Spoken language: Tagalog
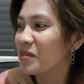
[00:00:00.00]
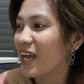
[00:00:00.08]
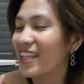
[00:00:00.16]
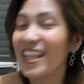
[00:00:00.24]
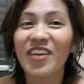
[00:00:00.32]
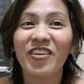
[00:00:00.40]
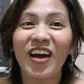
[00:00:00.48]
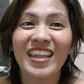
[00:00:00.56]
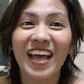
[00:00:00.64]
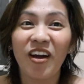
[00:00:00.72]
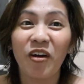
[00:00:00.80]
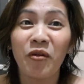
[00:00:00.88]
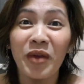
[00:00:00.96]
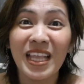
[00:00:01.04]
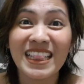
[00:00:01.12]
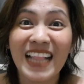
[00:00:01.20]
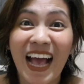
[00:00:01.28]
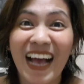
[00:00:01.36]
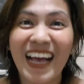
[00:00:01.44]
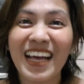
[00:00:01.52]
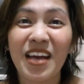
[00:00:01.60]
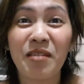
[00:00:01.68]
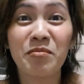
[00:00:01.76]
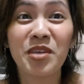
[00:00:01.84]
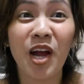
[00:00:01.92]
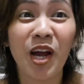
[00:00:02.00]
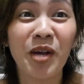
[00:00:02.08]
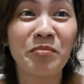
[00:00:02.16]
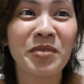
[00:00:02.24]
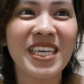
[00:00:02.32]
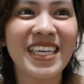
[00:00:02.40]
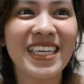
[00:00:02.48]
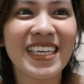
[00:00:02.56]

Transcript: umiyak na yung anak ko. Wait lang. BRB.